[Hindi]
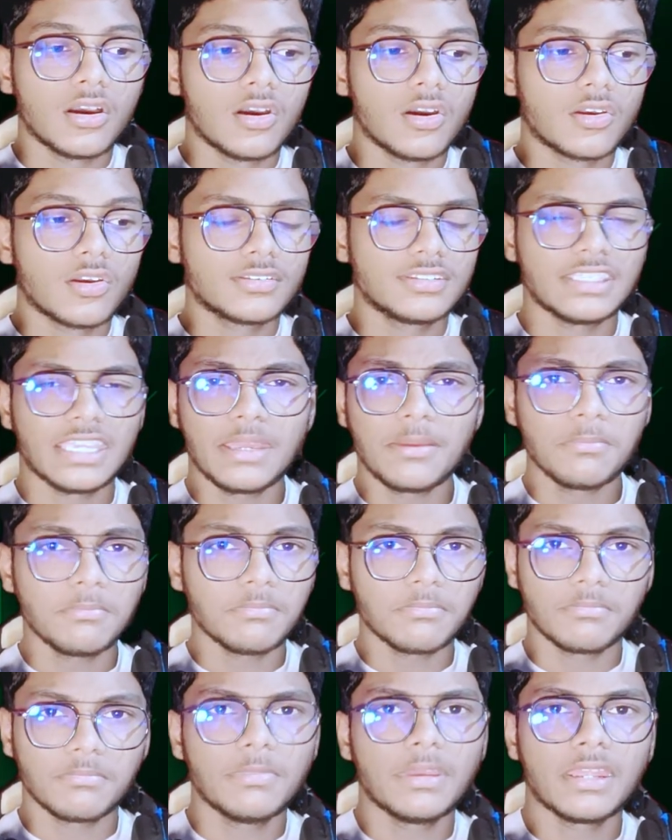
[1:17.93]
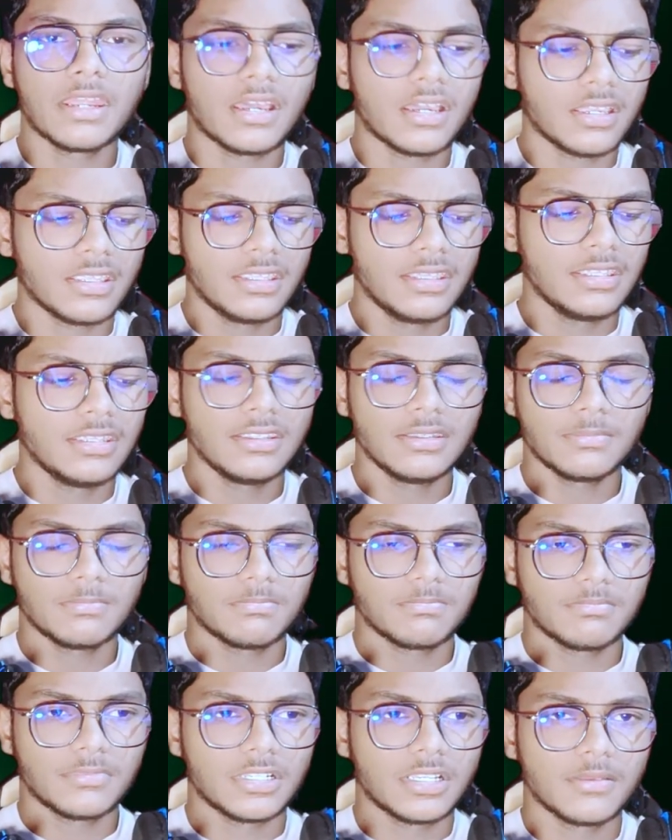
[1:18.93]
और सेम मेरा ही
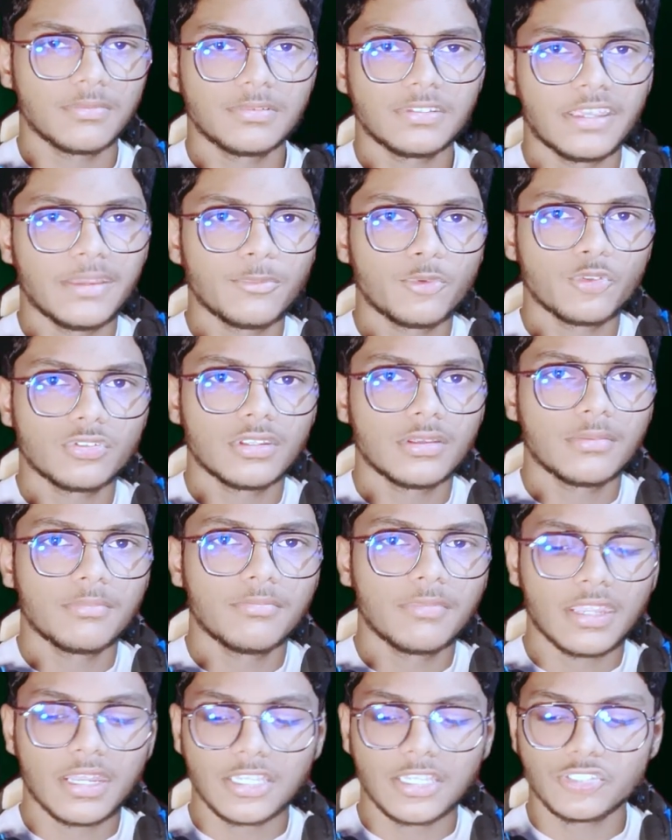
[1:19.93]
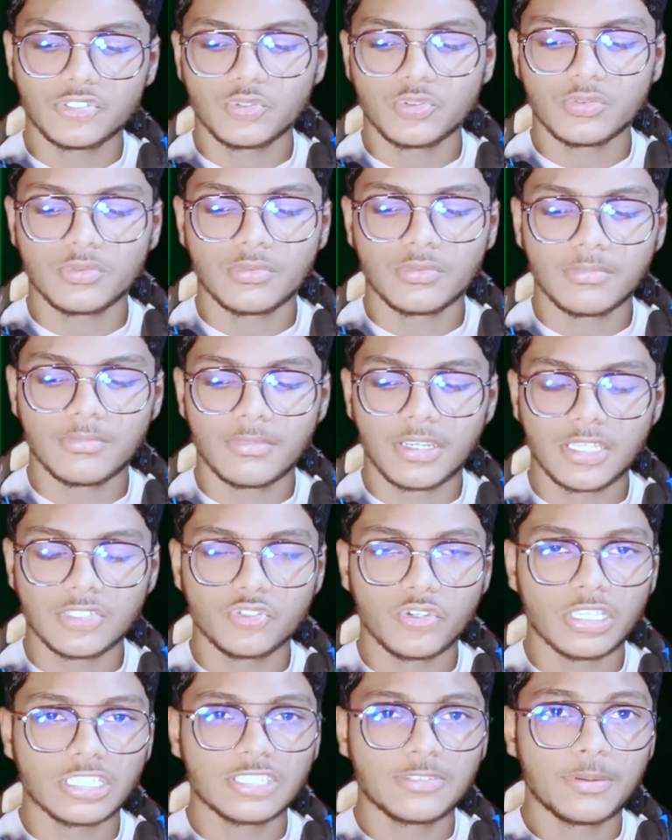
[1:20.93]
मतलब सेम टू सेम मेरा जो
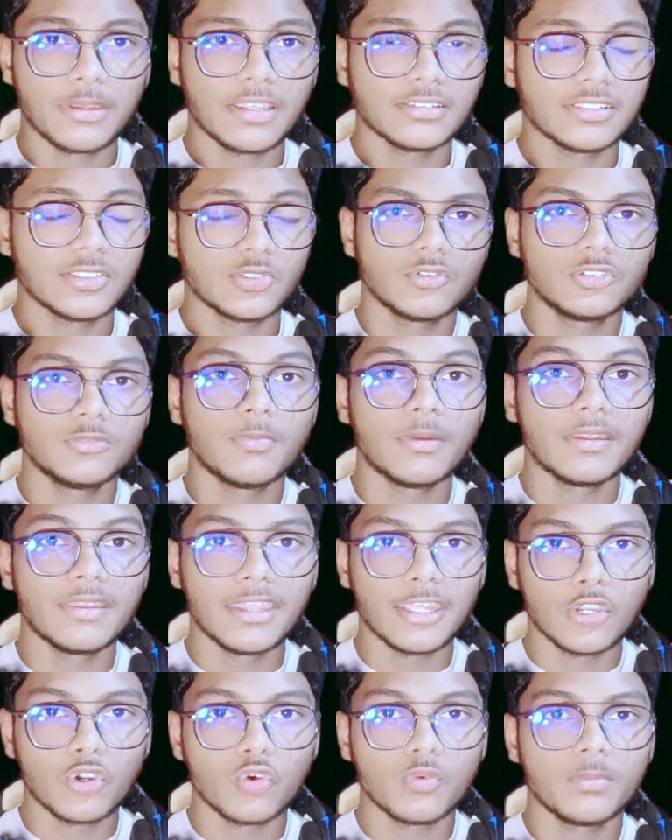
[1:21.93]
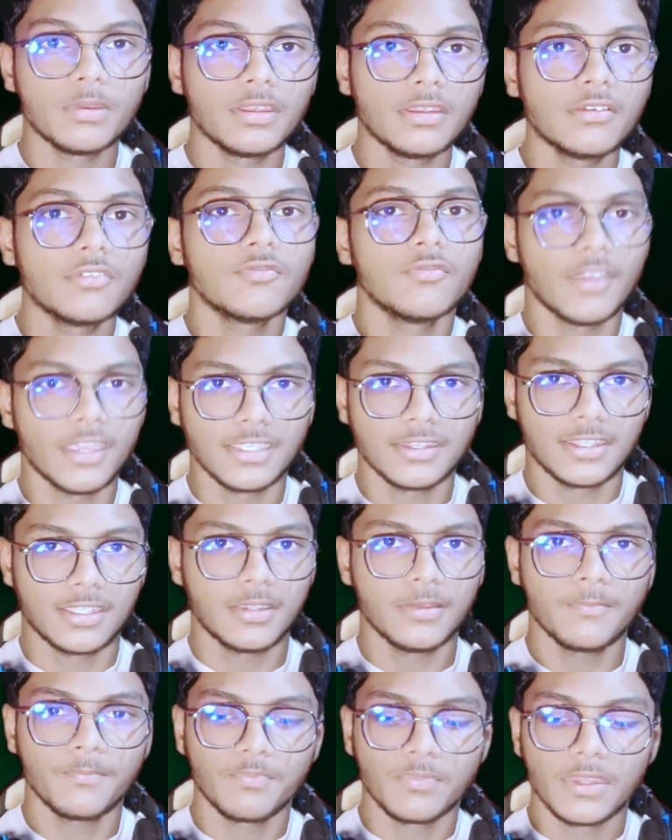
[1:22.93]
मेरा जो एक्सपीरियंस उस बंदे को भी वही
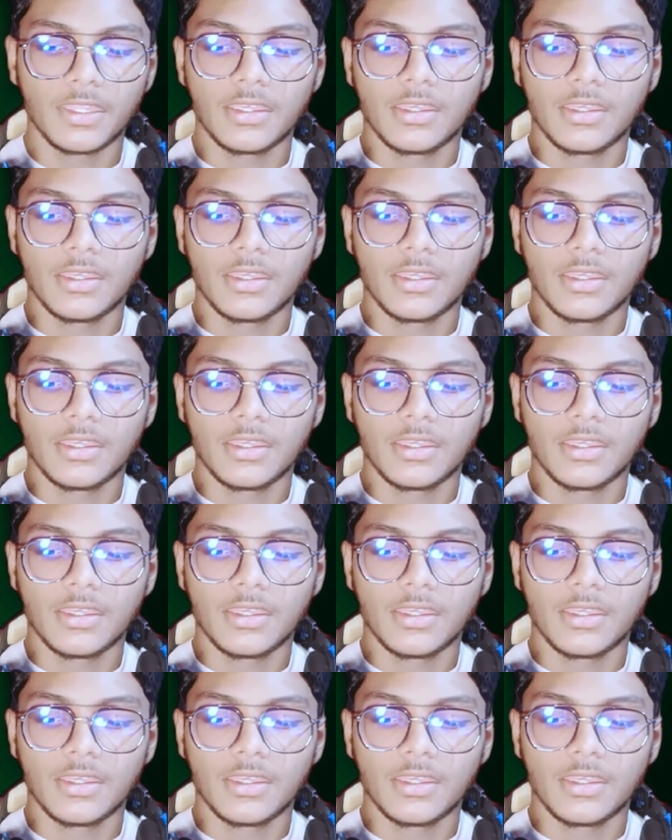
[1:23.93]
था